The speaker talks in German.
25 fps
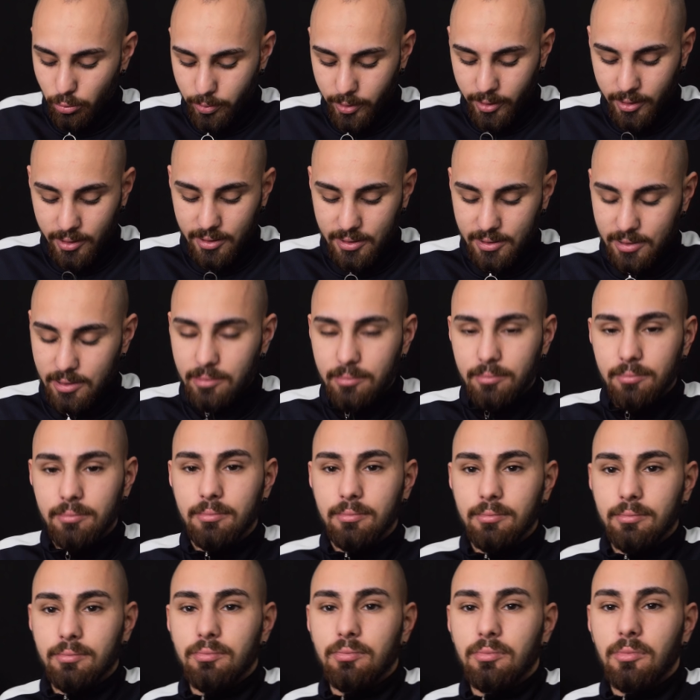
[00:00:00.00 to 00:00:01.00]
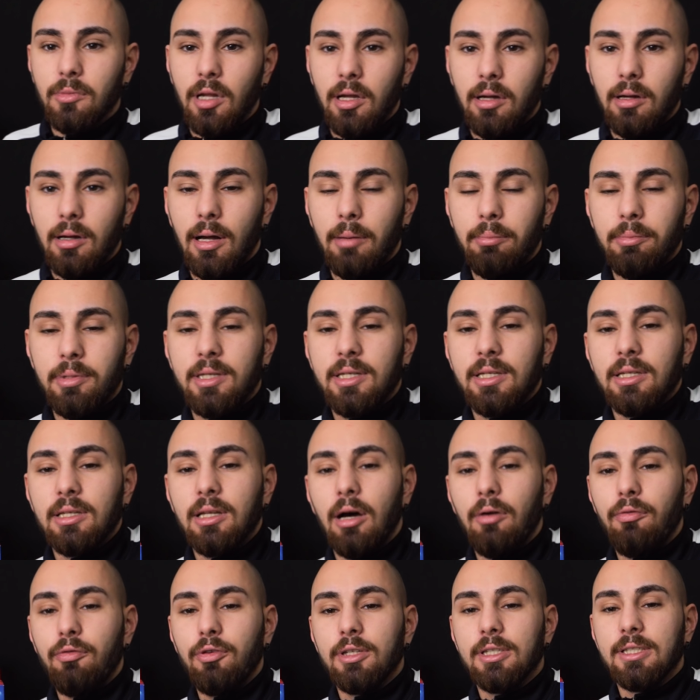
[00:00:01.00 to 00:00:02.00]
Übrigens habe ich hier
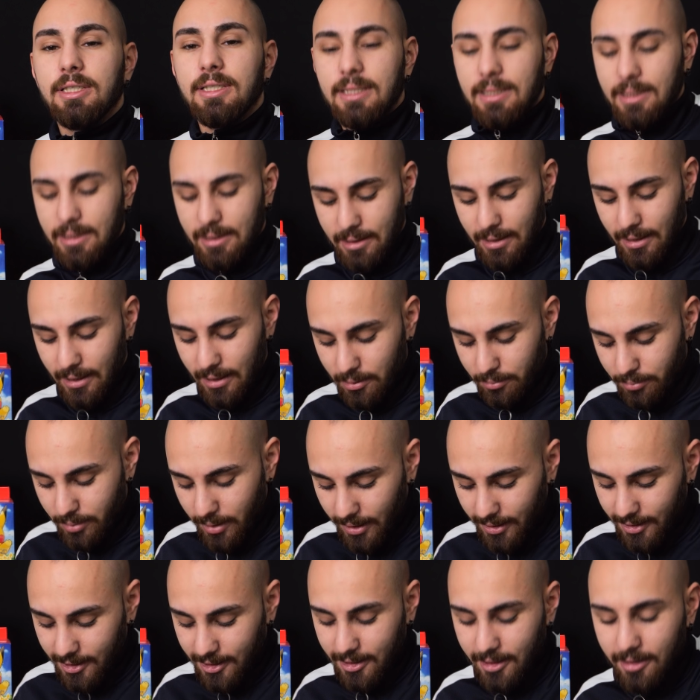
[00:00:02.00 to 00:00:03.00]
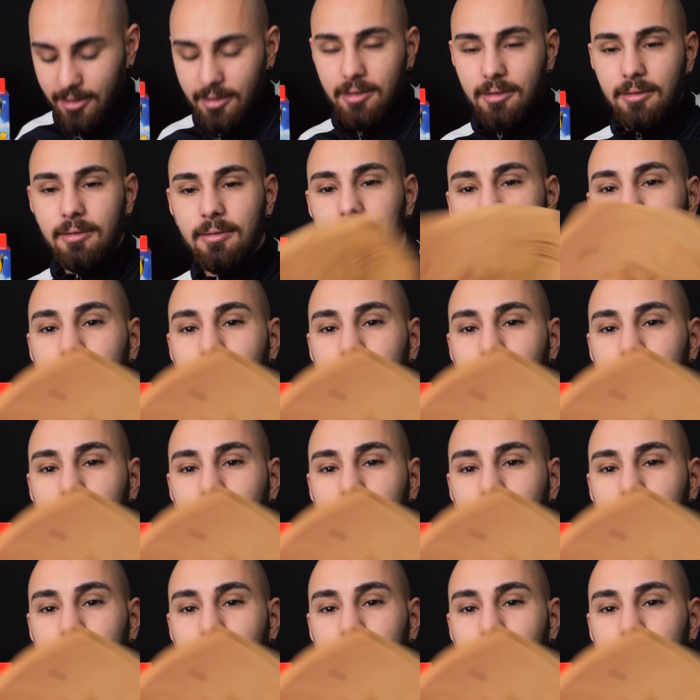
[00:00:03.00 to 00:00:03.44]
dafür das geile Brettchen